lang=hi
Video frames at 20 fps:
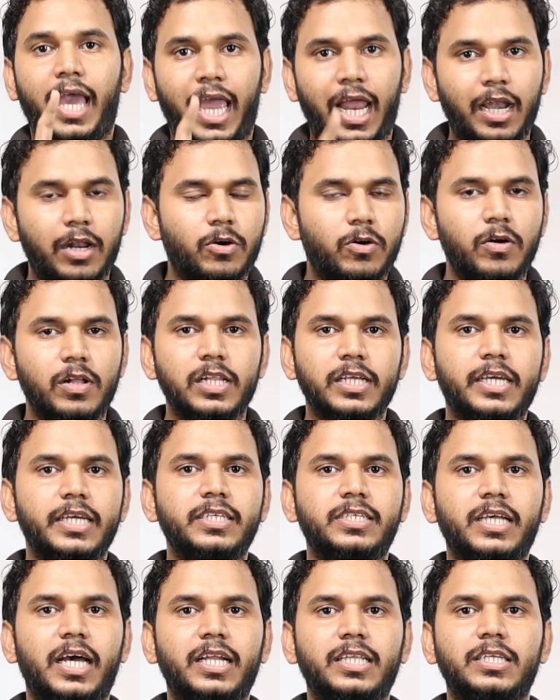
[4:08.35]
एल्कोहल
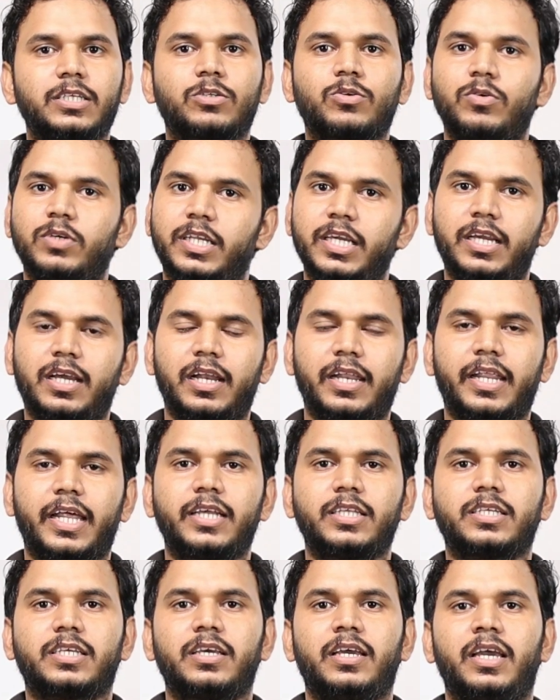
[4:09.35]
के साथ इसको
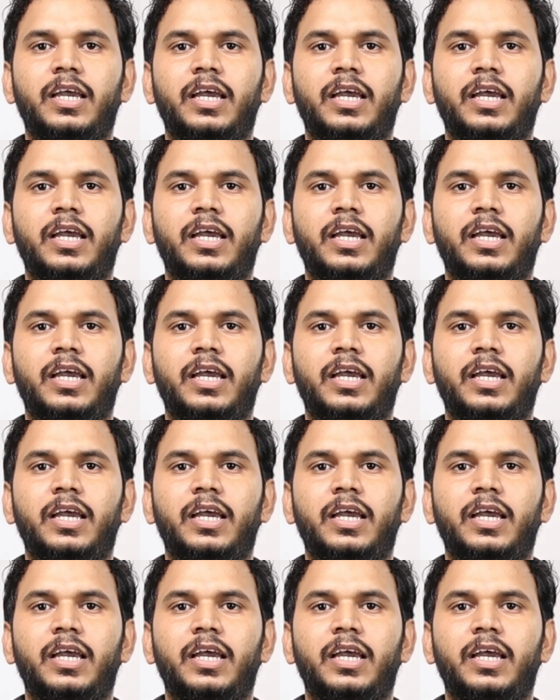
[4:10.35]
डीकलराइज